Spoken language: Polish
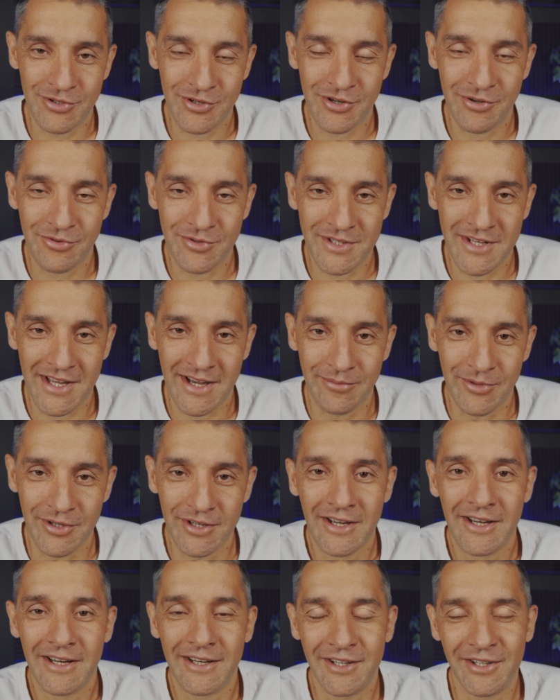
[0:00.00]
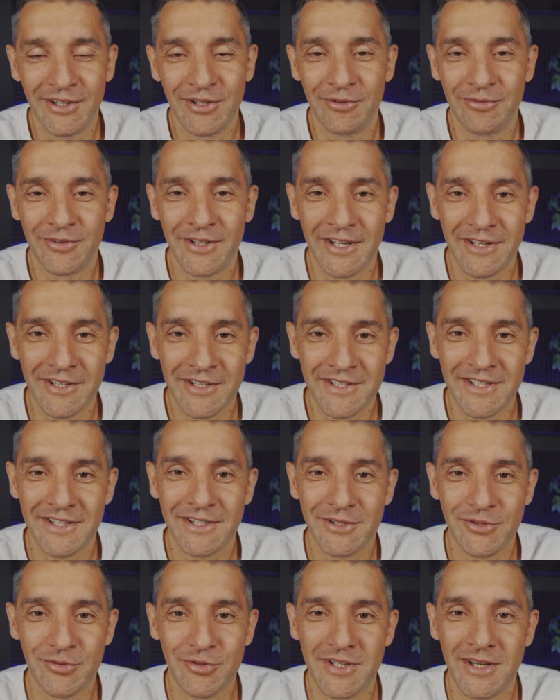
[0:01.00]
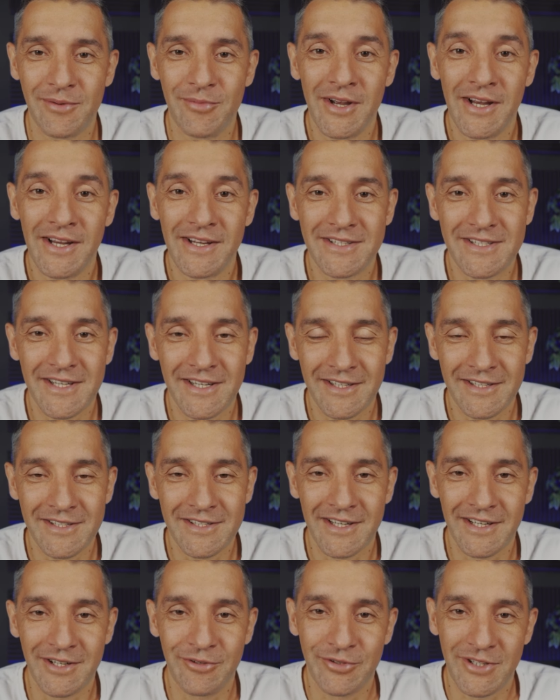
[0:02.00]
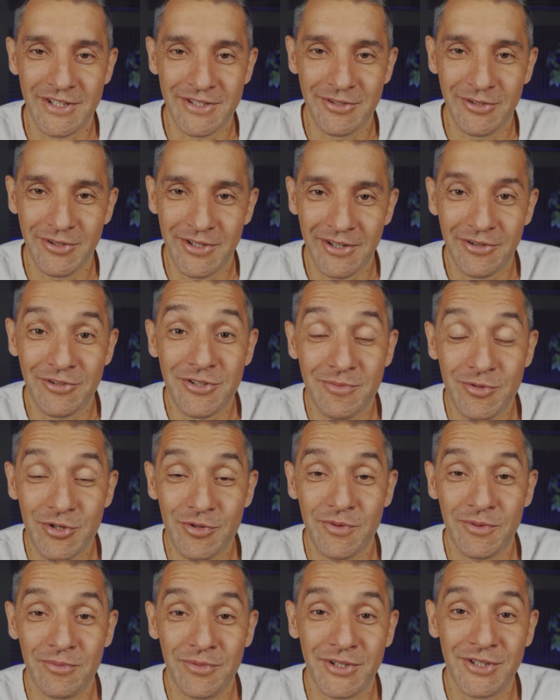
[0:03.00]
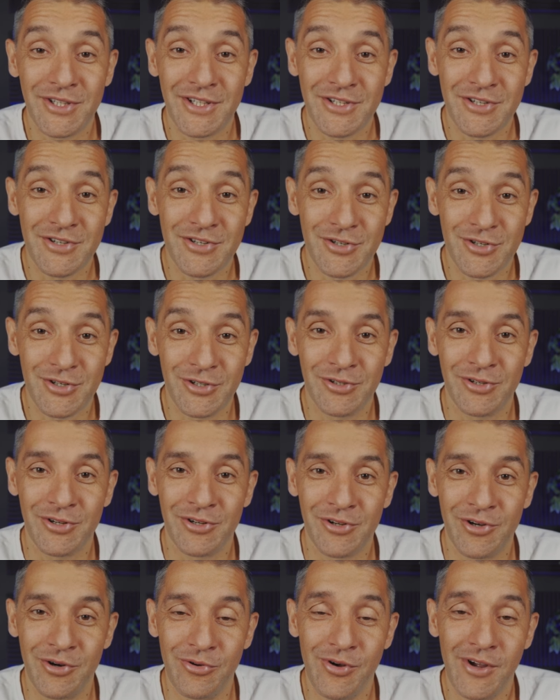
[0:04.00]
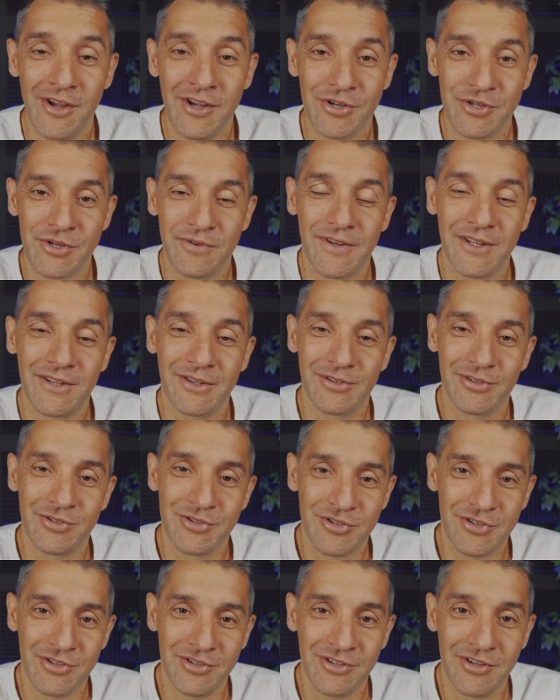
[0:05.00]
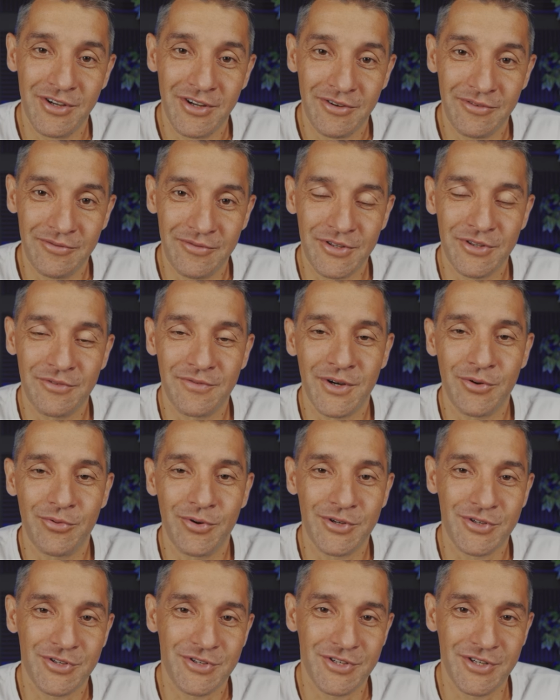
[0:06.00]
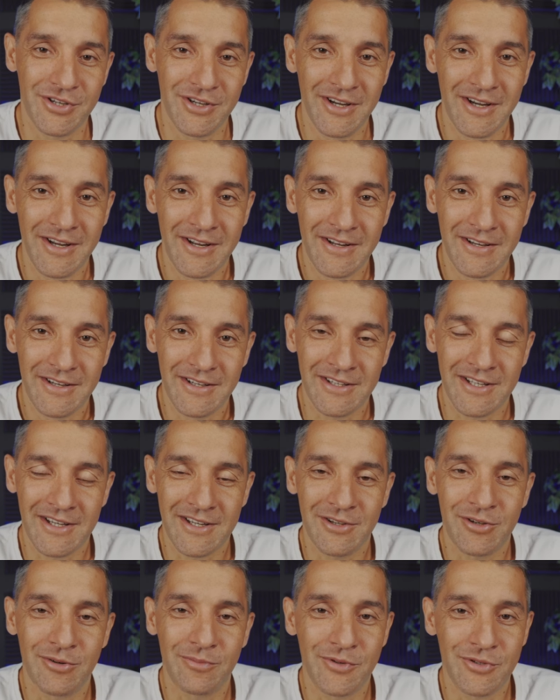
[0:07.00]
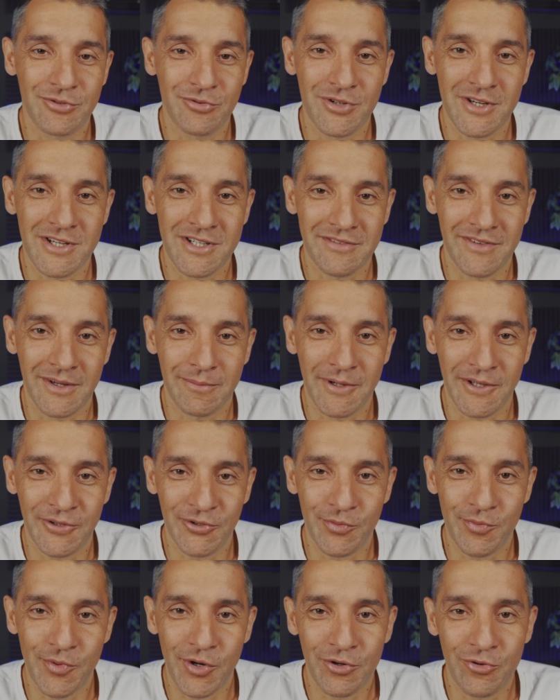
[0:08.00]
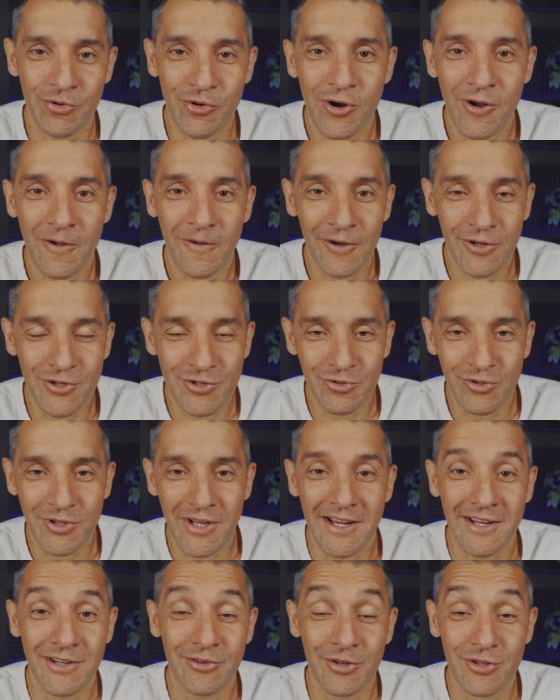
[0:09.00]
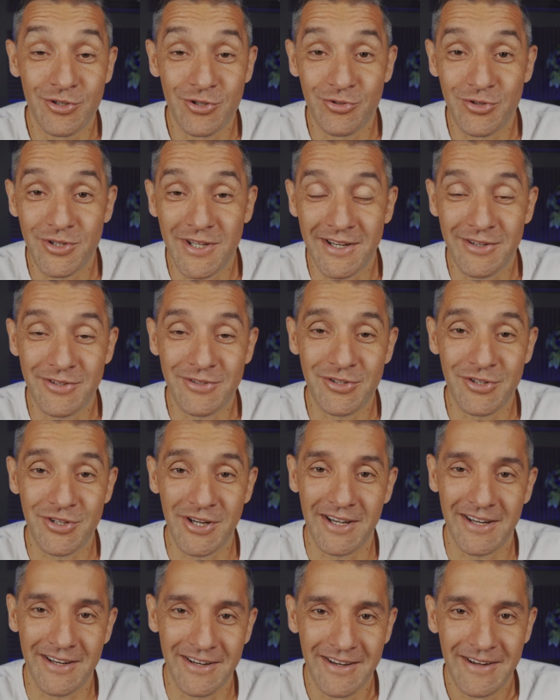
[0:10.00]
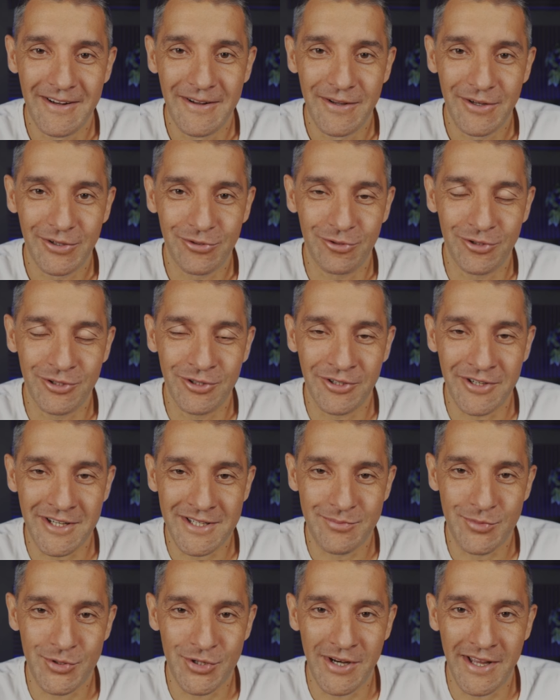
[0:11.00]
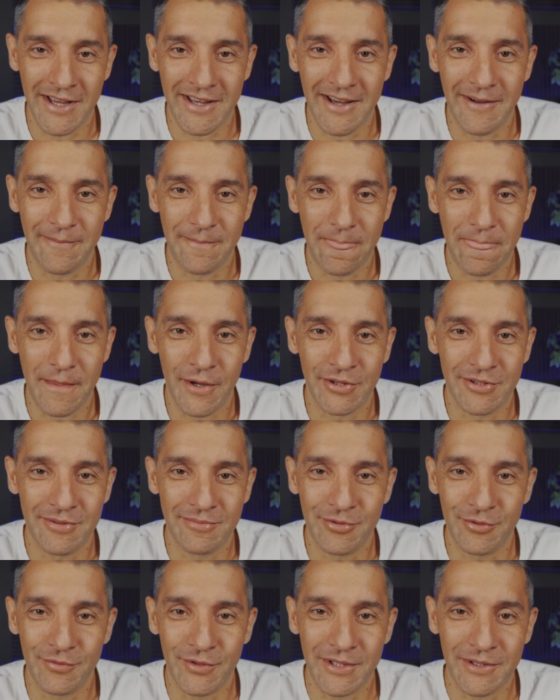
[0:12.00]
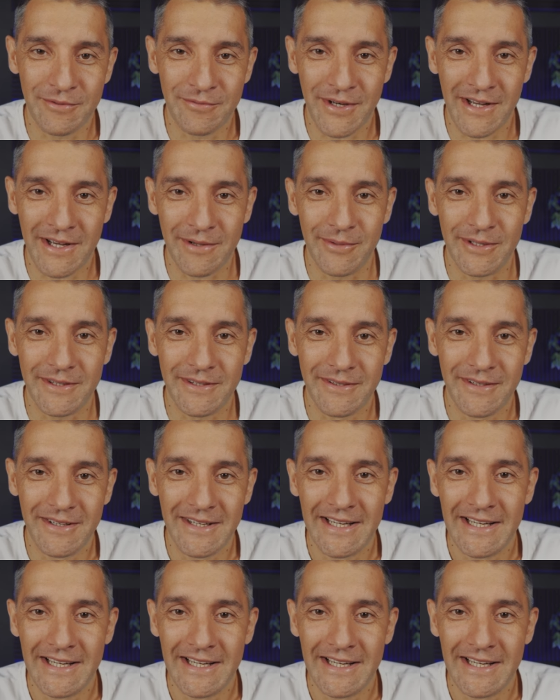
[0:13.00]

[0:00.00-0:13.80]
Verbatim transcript: żyją z nami i idą wiernie za Jezusem, zachęcają nas do tego, żebyśmy my też szli drogą świętości, wytrwałości i takiego posłuszeństwa Panu Bogu, odrzuca, odrzucając grzech, który do nas przylega. O tym mówi ten fragment.